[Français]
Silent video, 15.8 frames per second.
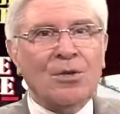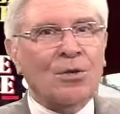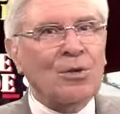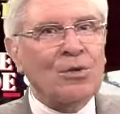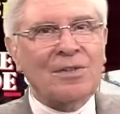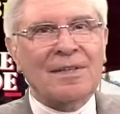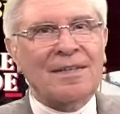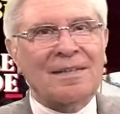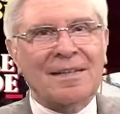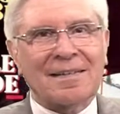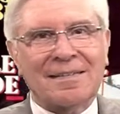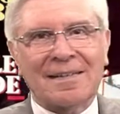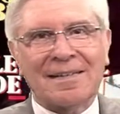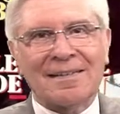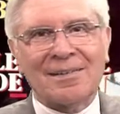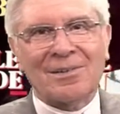que le tête à
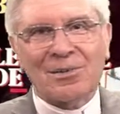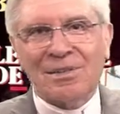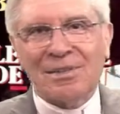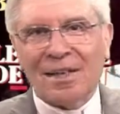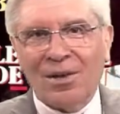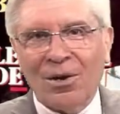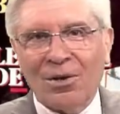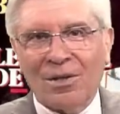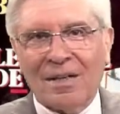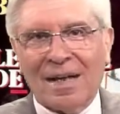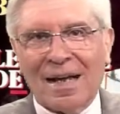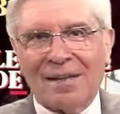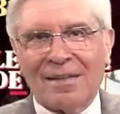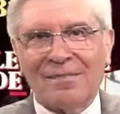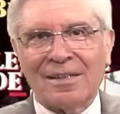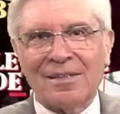-tête et le dialogue
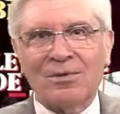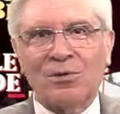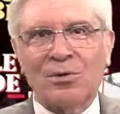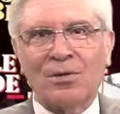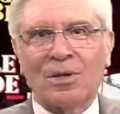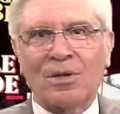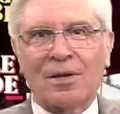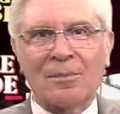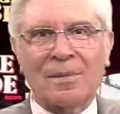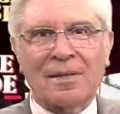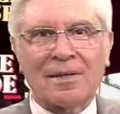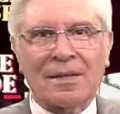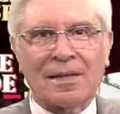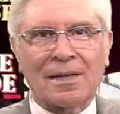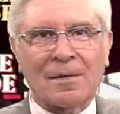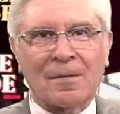avec Dieu dans la
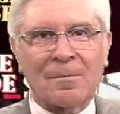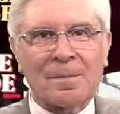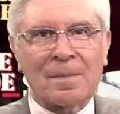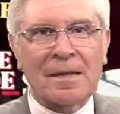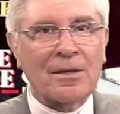prière.